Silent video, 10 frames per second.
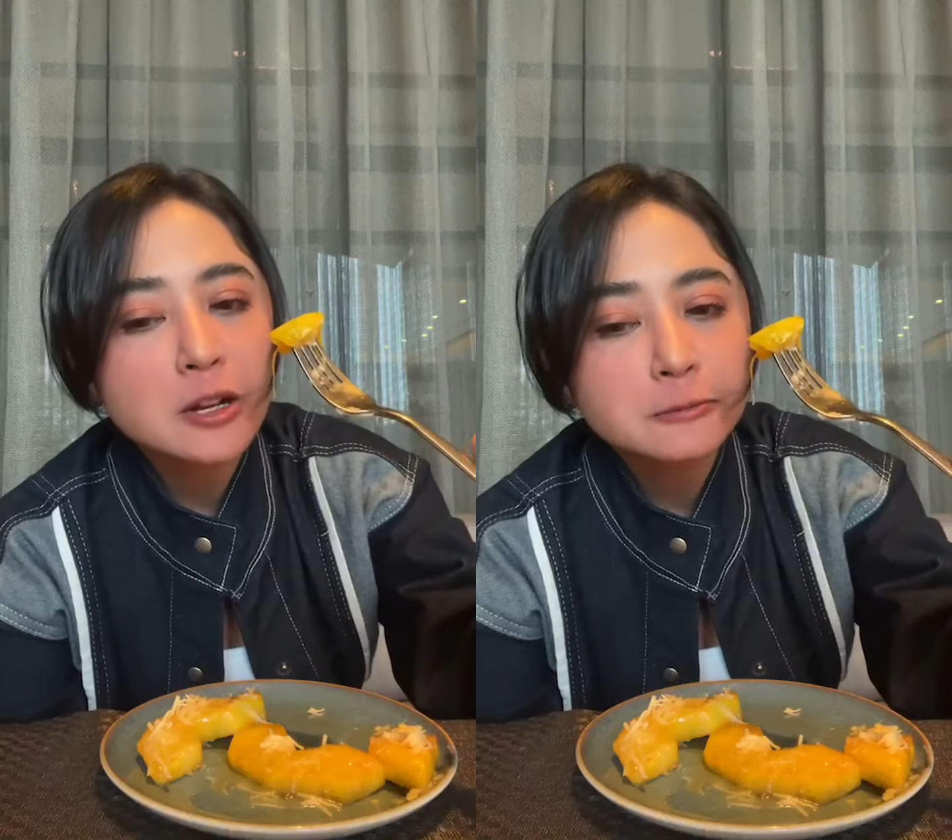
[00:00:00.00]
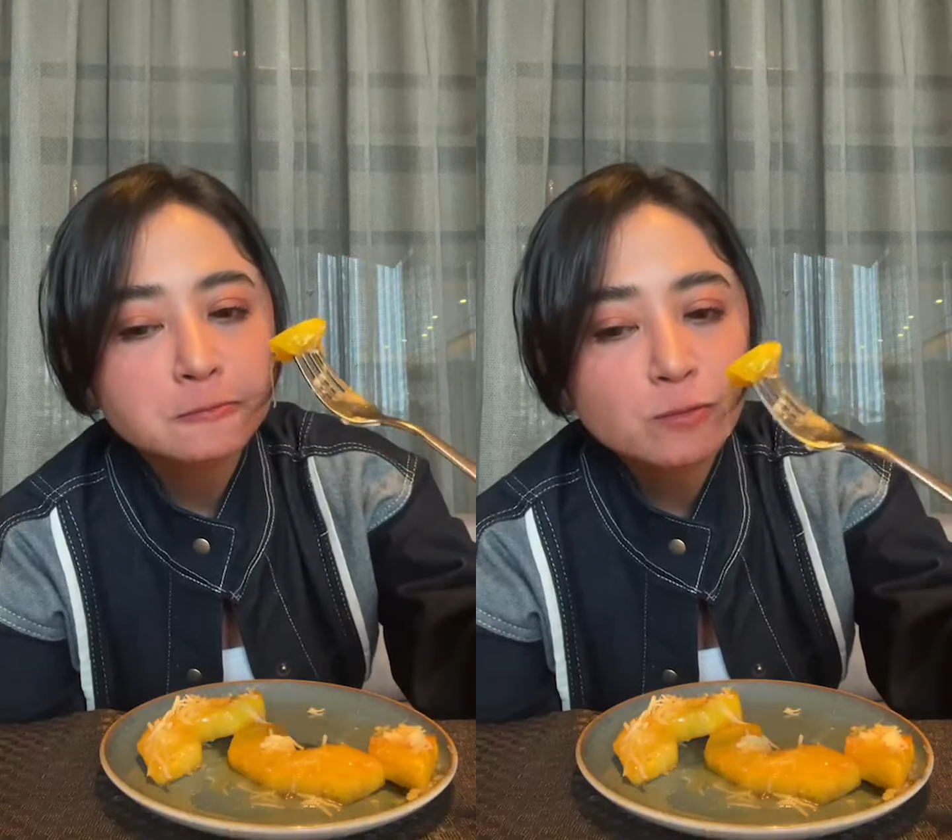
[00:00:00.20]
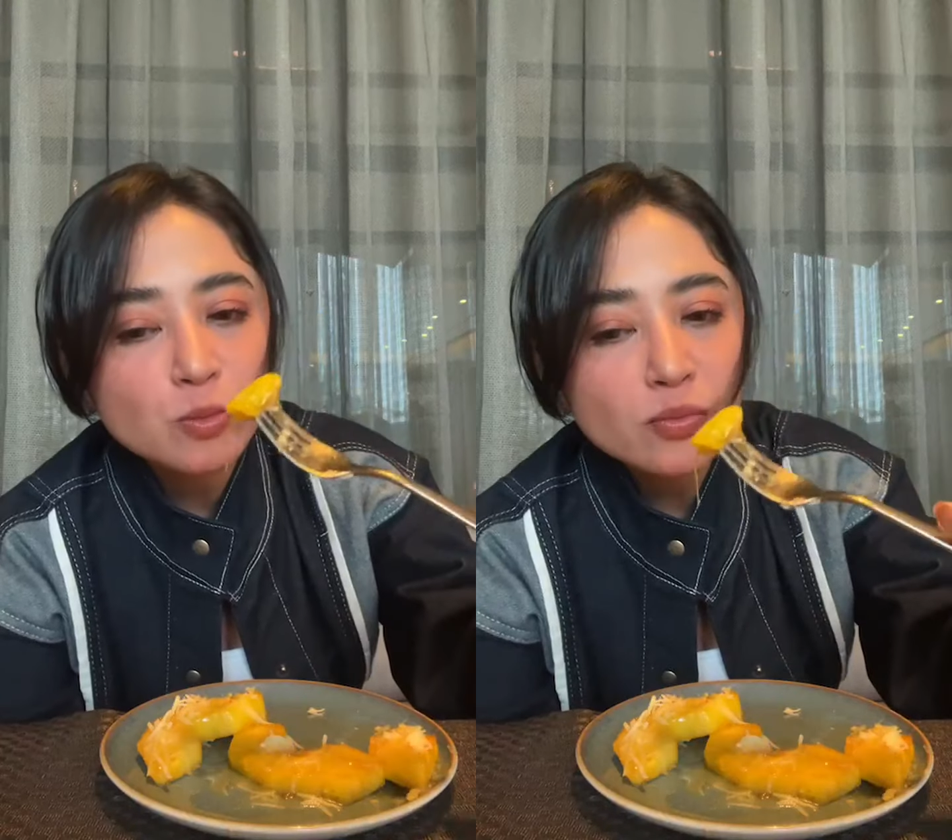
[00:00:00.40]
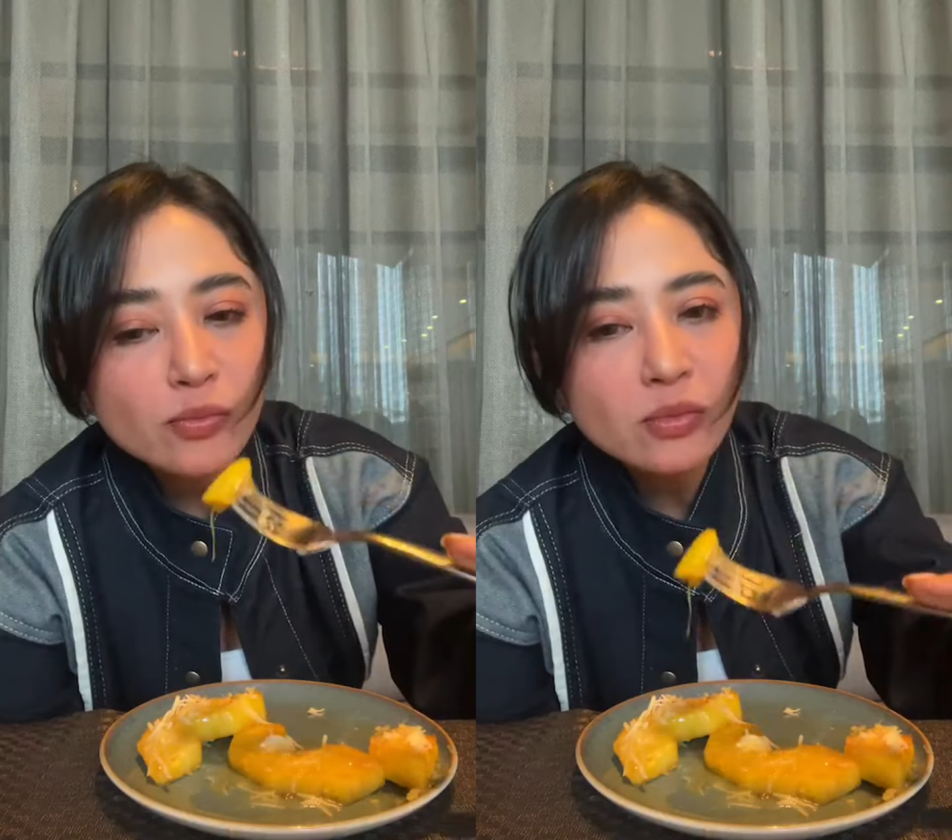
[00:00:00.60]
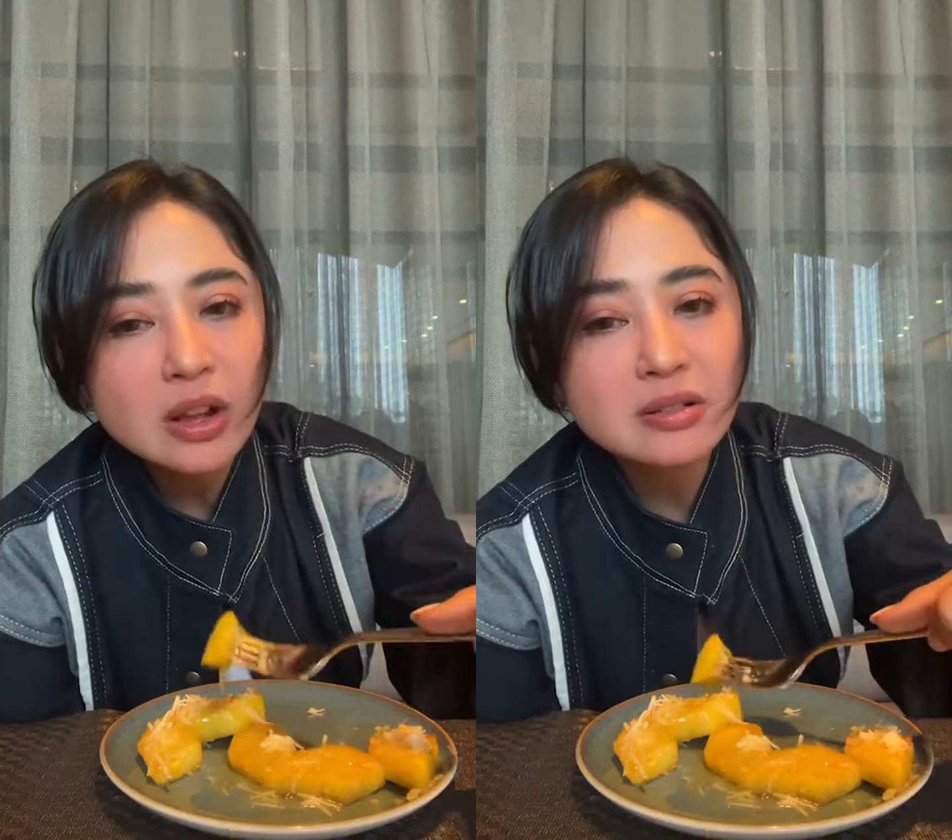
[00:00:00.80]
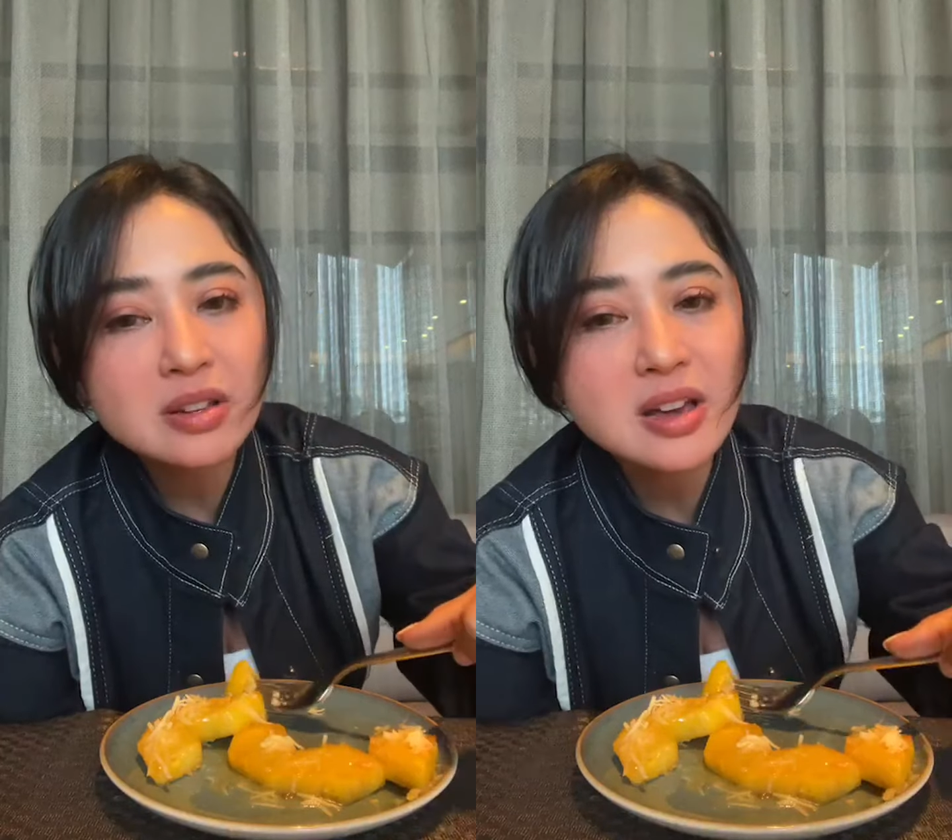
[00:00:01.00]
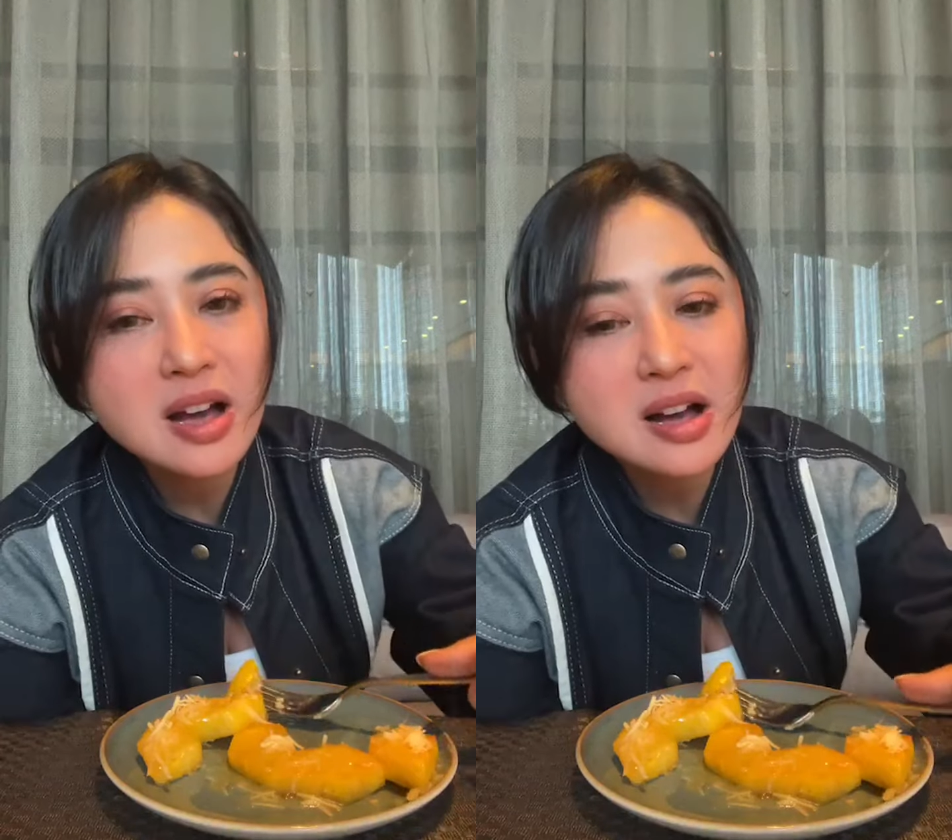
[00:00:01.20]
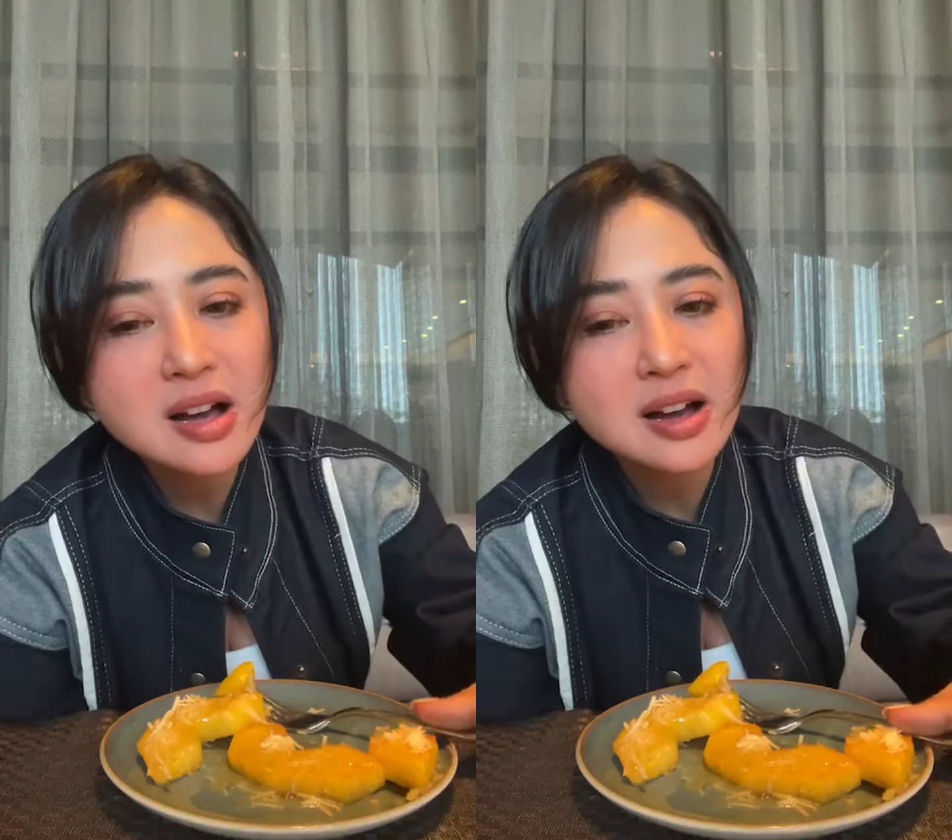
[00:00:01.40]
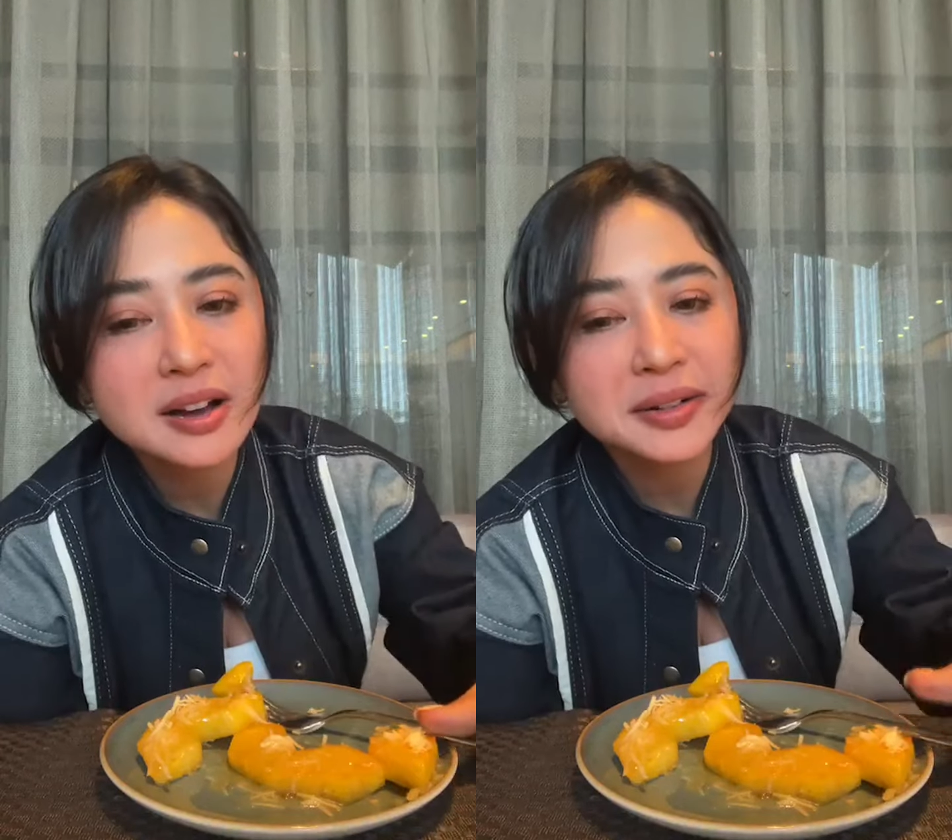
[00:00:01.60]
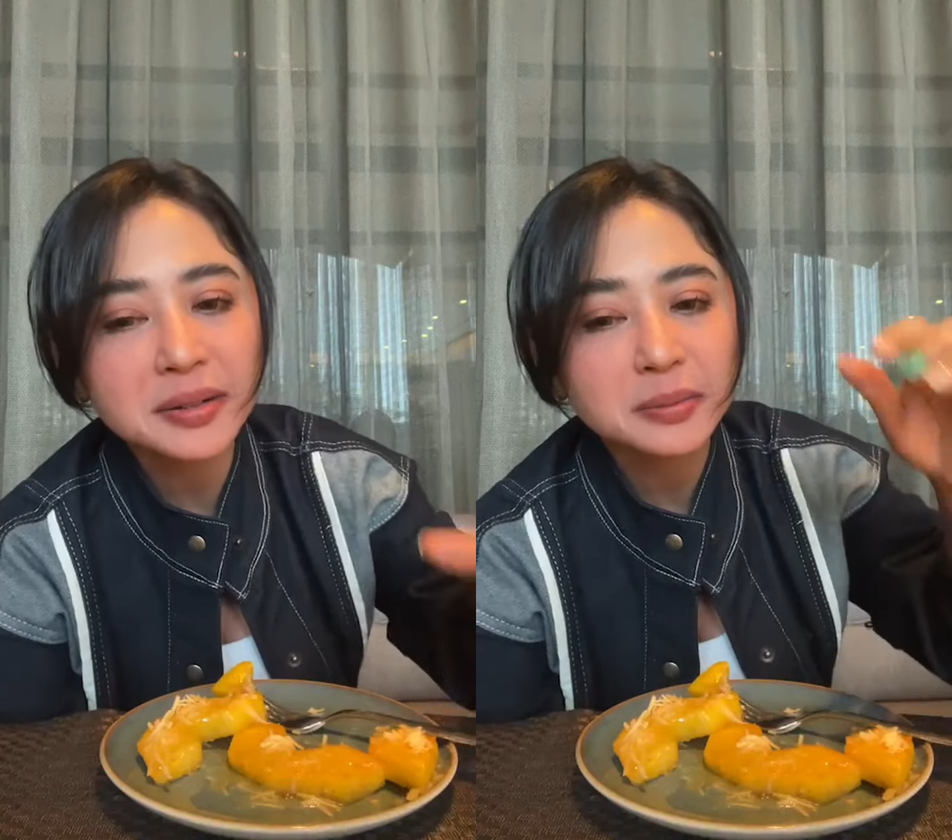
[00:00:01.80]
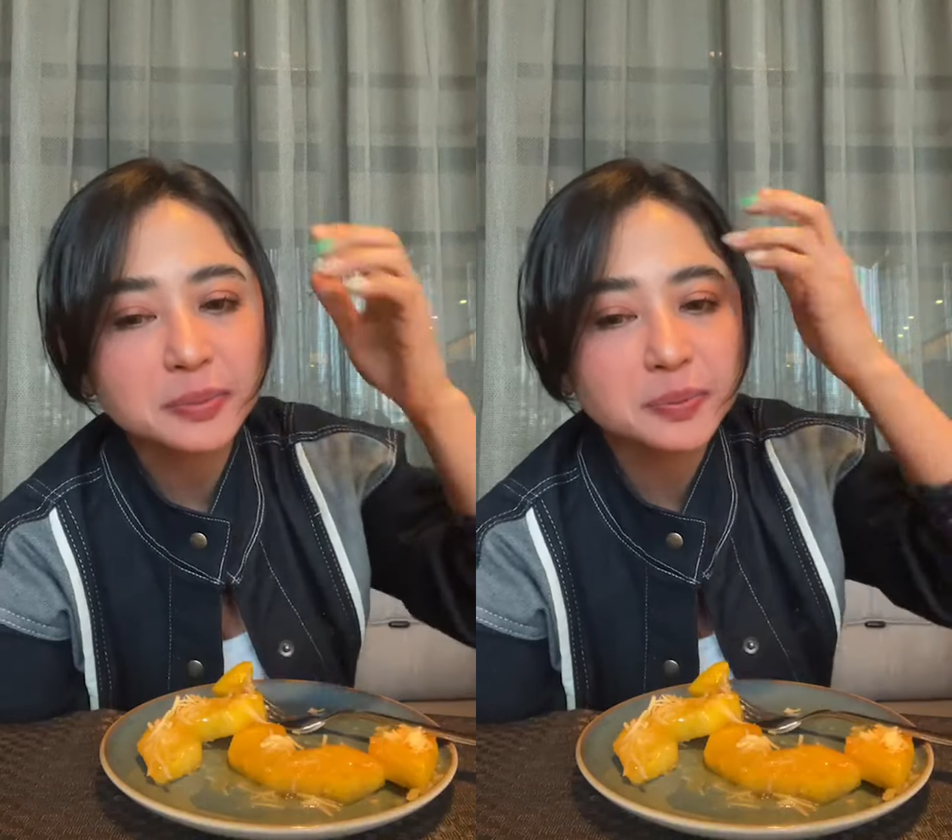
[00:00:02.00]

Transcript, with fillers: pas malam-malam aku nggak sengaja siang